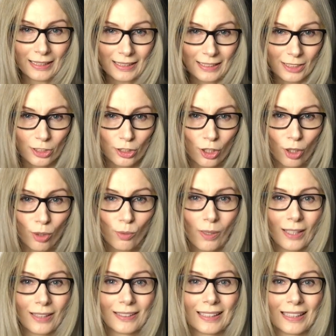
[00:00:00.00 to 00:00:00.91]

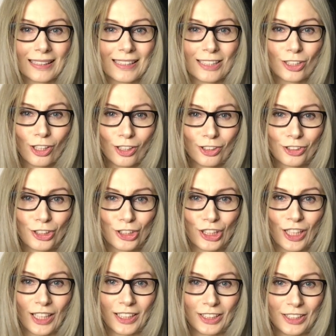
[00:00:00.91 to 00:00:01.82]
są
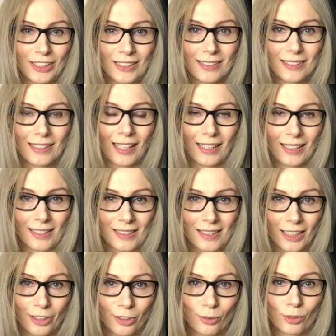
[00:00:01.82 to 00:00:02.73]
nęcące i
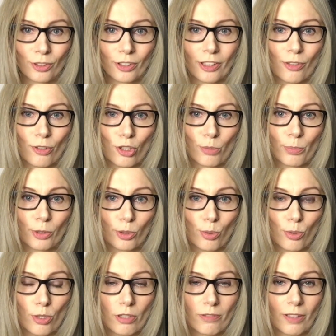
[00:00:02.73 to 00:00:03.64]
zachęcają do tego, żeby
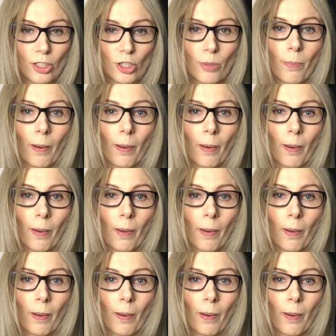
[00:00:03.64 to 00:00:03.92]
ich używać,